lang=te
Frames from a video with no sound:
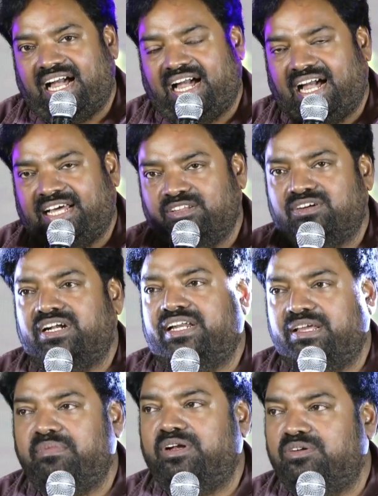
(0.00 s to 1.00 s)
అదొక
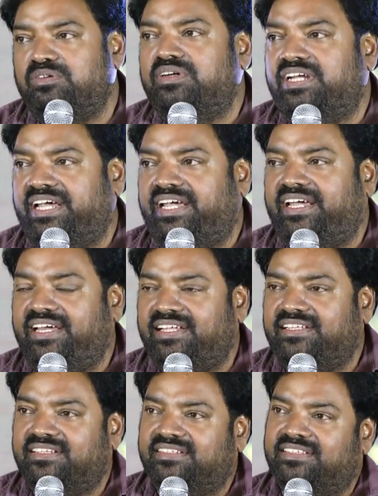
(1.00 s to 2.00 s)
డ్రీమ్ అనుకుంటే
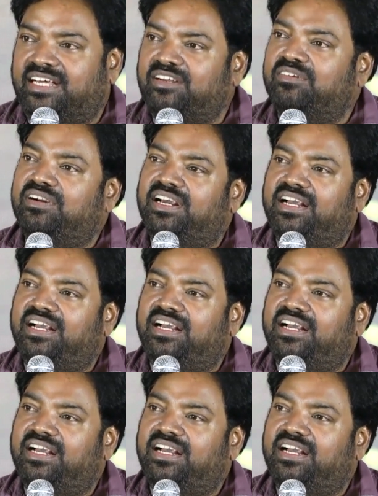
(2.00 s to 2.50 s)
తను కూడా